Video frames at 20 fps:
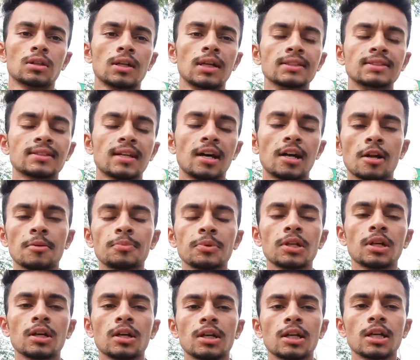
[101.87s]
गाइस खाना
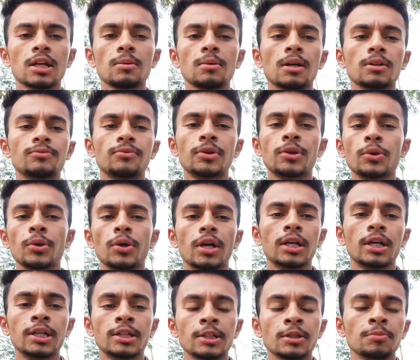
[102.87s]
पीना करने के बाद वीडियो
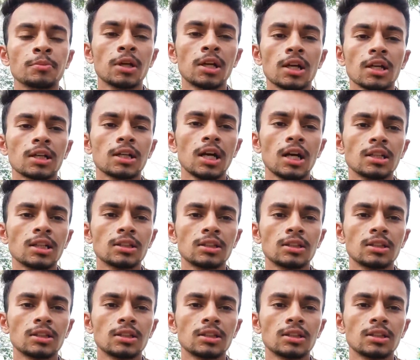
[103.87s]
एडिटिंग में लग गया